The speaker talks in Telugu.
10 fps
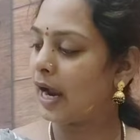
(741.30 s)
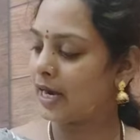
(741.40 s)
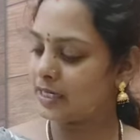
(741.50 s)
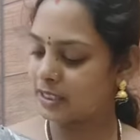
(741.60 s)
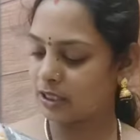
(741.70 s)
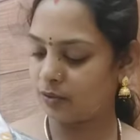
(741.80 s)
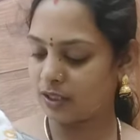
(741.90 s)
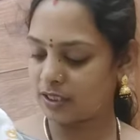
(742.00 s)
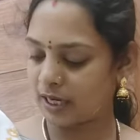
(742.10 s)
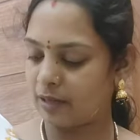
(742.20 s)
హ్యాండ్స్ కి కూడా
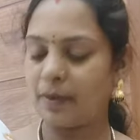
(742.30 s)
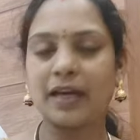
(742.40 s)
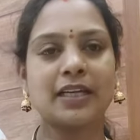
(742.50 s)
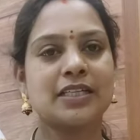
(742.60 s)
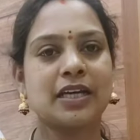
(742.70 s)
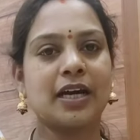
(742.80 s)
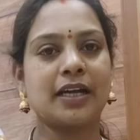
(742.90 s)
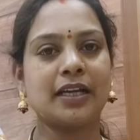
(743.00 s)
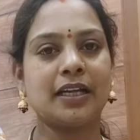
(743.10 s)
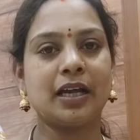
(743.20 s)
చాలా బాగా
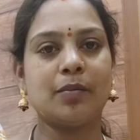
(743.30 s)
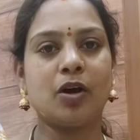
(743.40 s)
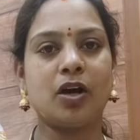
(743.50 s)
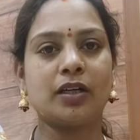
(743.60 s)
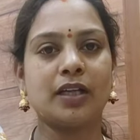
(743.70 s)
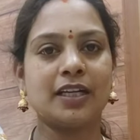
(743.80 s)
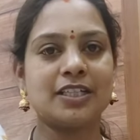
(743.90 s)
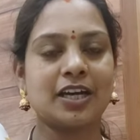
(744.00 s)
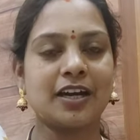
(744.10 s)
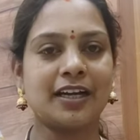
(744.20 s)
ఇచ్చారండి ఇలా బార్డర్
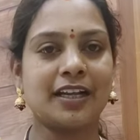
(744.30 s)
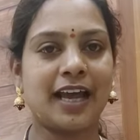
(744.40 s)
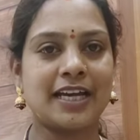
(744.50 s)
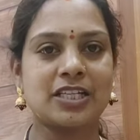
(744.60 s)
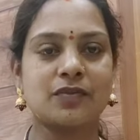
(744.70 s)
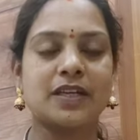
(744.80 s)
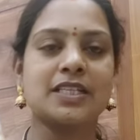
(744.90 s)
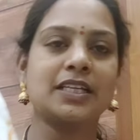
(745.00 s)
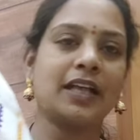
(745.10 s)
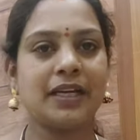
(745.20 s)
ఇచ్చారండి లైన్స్
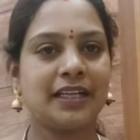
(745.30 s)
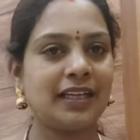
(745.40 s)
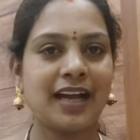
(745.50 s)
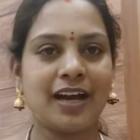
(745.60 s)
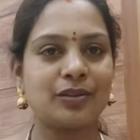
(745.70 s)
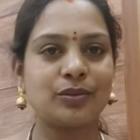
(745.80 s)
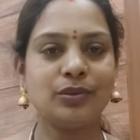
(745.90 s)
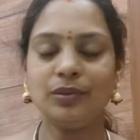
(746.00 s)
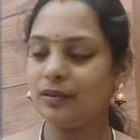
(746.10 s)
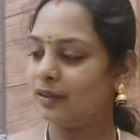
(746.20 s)
వైజ్ ఇది అంతే కాదు
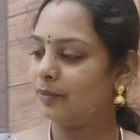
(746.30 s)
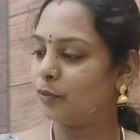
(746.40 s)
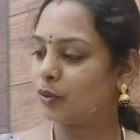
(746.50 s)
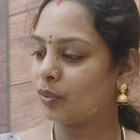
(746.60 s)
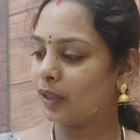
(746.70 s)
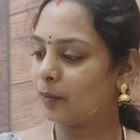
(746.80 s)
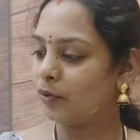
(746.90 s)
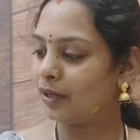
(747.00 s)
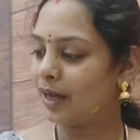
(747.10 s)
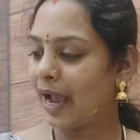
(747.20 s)
మొత్తం
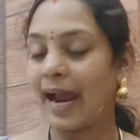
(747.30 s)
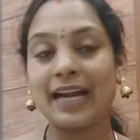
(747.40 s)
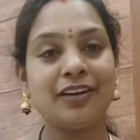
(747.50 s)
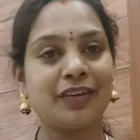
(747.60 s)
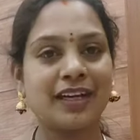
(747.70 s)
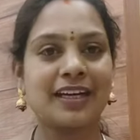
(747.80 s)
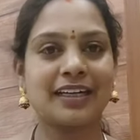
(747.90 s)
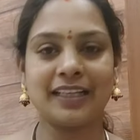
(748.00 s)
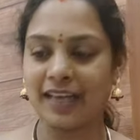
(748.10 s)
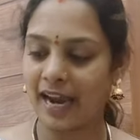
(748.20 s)
కూడా హ్యాండ్ వర్క్
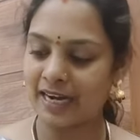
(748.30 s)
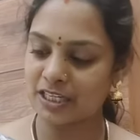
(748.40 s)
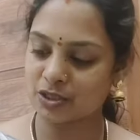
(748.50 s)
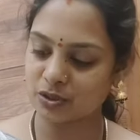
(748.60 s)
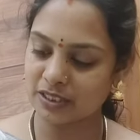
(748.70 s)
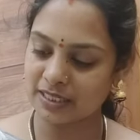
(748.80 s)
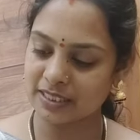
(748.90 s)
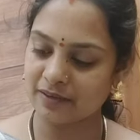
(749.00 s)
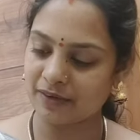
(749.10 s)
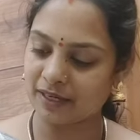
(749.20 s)
అండి హ్యాండ్స్ తో
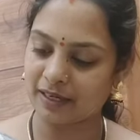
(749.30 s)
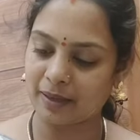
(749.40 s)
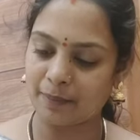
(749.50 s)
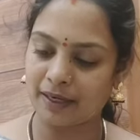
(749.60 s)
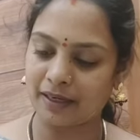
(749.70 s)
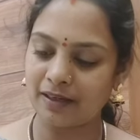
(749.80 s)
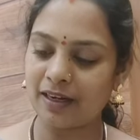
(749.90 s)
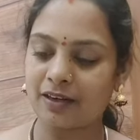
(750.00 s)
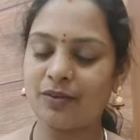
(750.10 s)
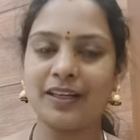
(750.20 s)
చేసిన వర్క్ అనమాట
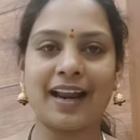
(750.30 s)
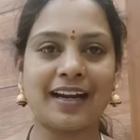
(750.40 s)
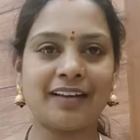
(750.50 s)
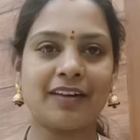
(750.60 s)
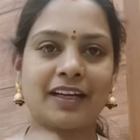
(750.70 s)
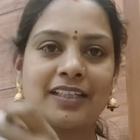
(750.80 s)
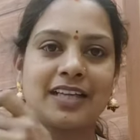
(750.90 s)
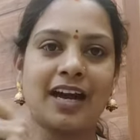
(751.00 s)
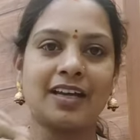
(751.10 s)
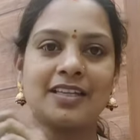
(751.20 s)
నాకు ఇలాంటివంటే
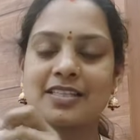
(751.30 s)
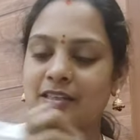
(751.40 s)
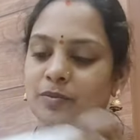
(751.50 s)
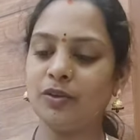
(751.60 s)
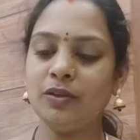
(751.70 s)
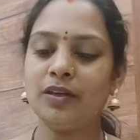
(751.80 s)
చాలా ఇష్టము